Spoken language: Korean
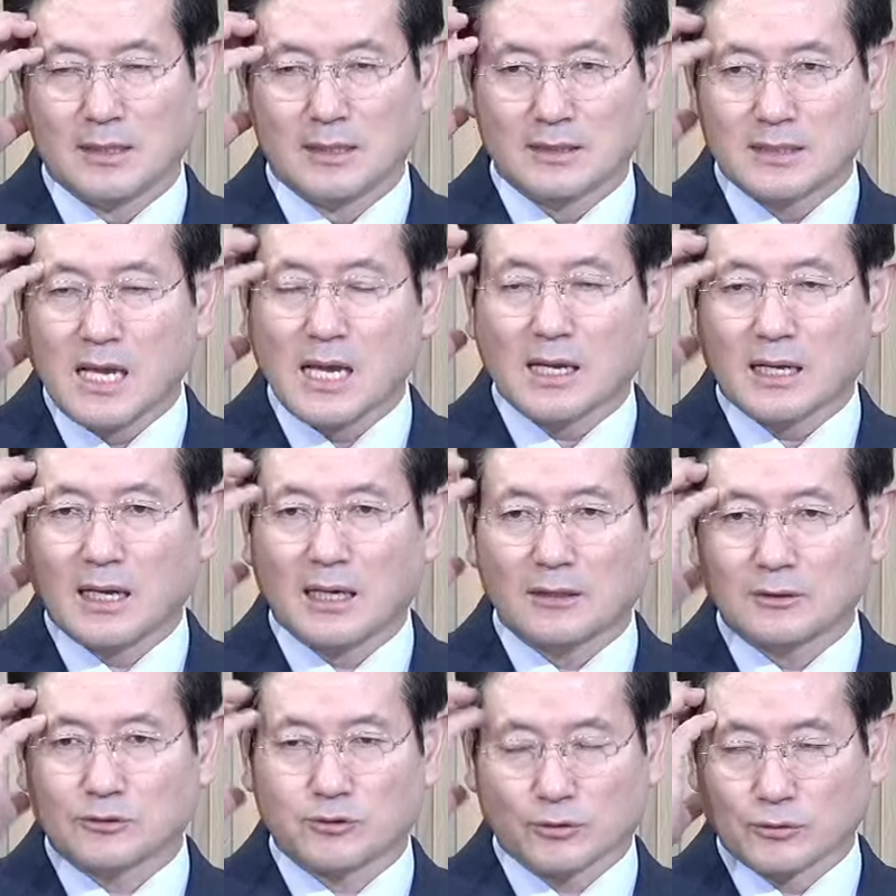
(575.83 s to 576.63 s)

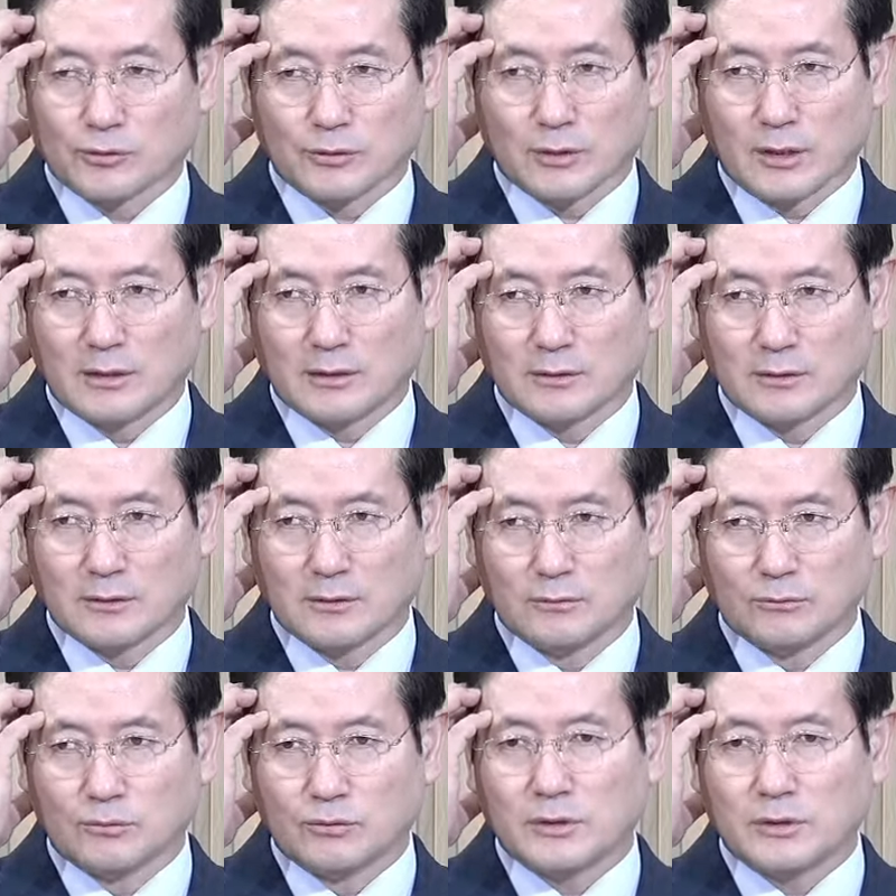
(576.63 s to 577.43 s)
생각을 조정하는
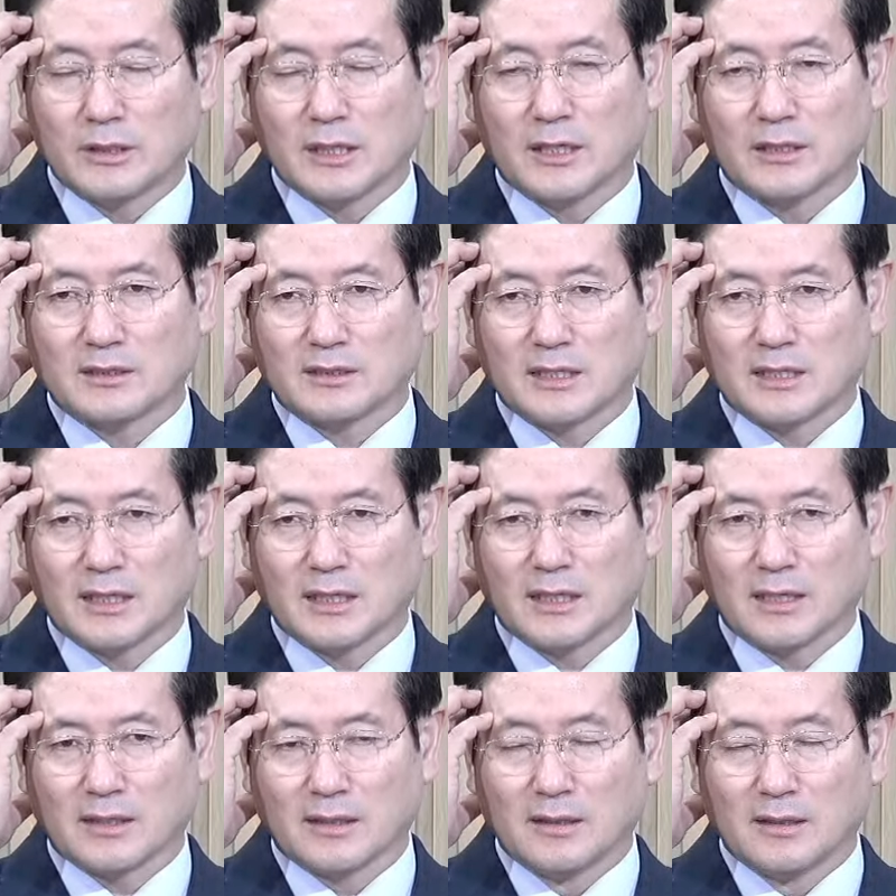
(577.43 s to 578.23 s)
거예요. 우리의
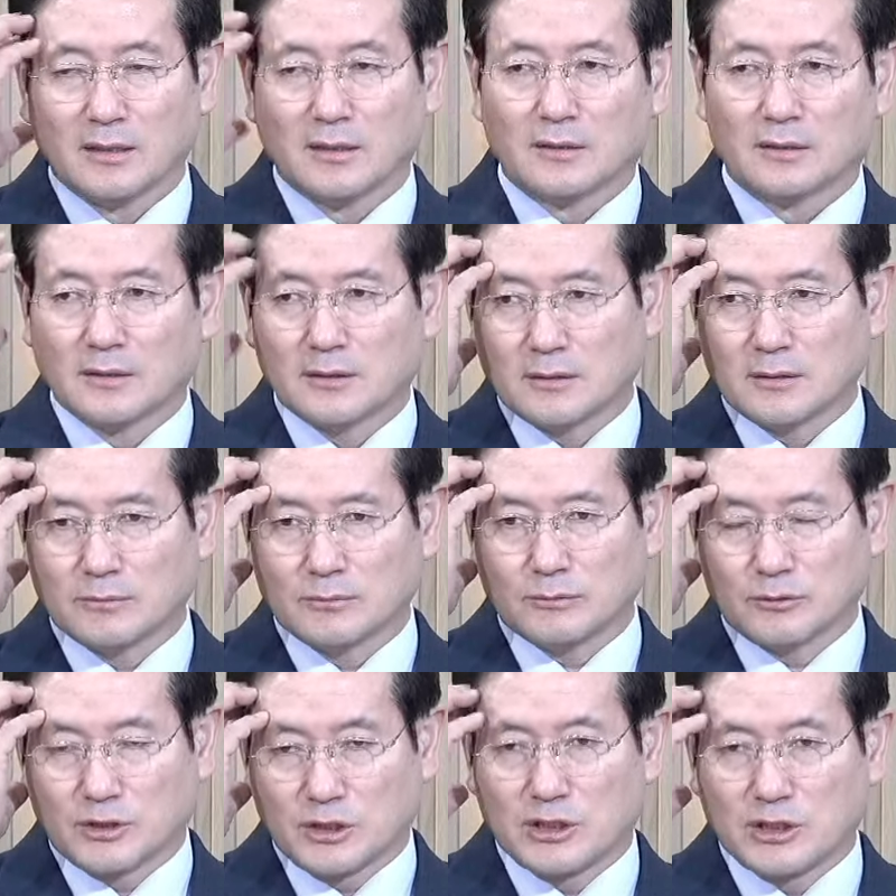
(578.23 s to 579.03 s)
인생에
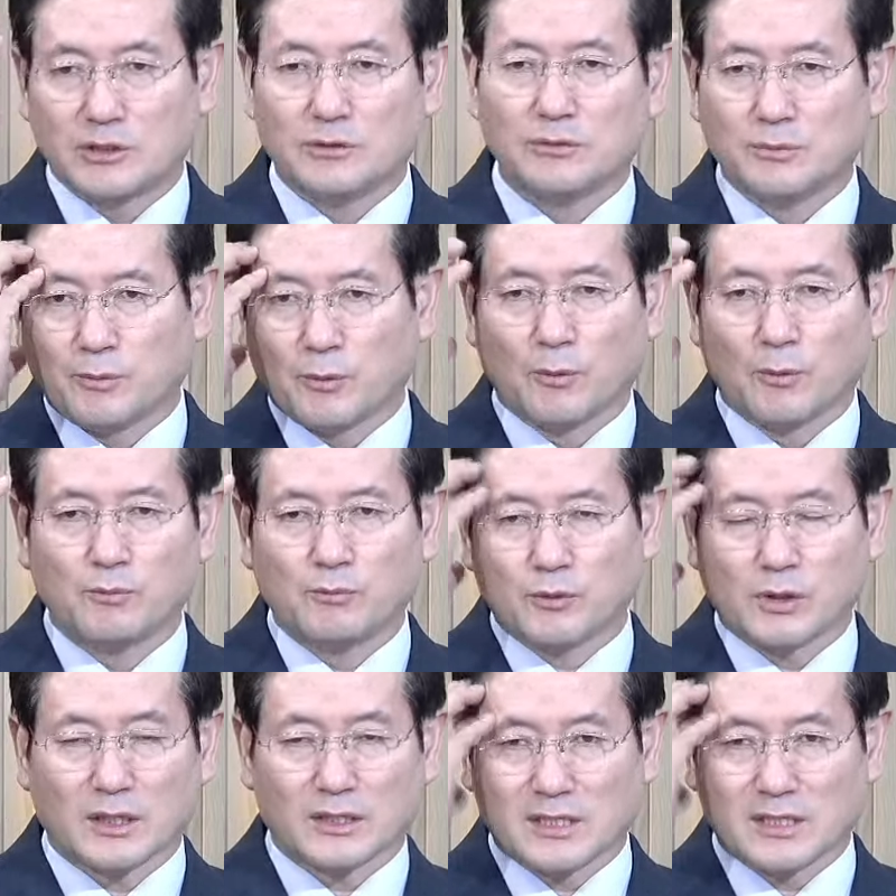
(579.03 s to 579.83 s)
여러분
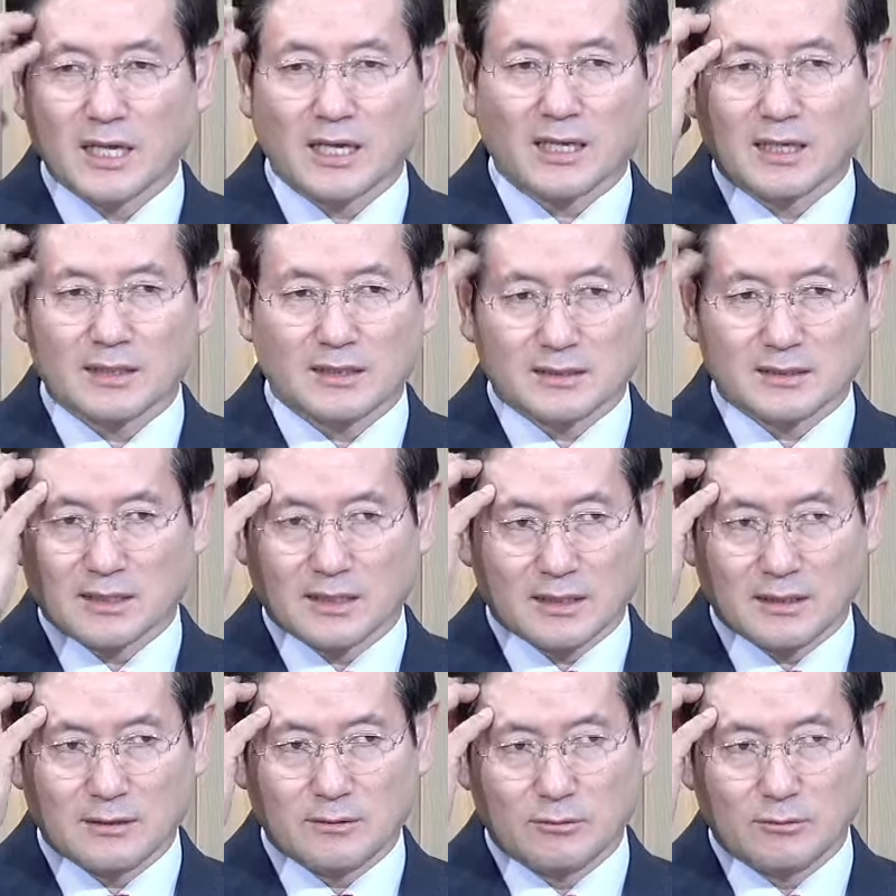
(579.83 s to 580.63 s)
지휘본부가
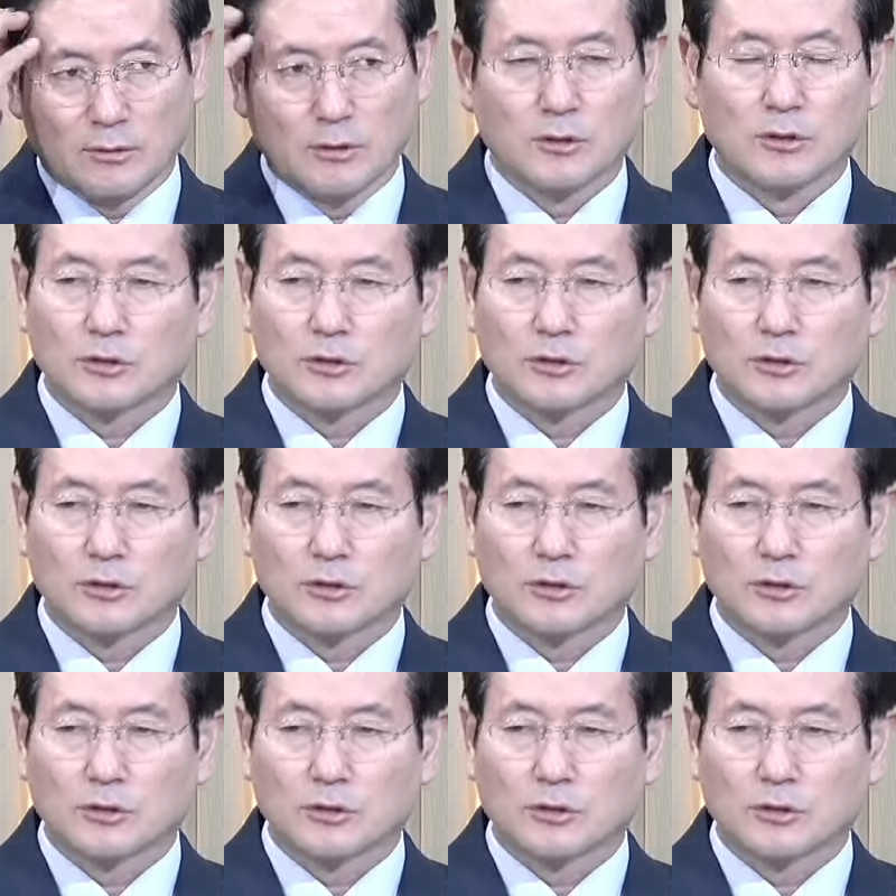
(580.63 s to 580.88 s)
생각이잖아요.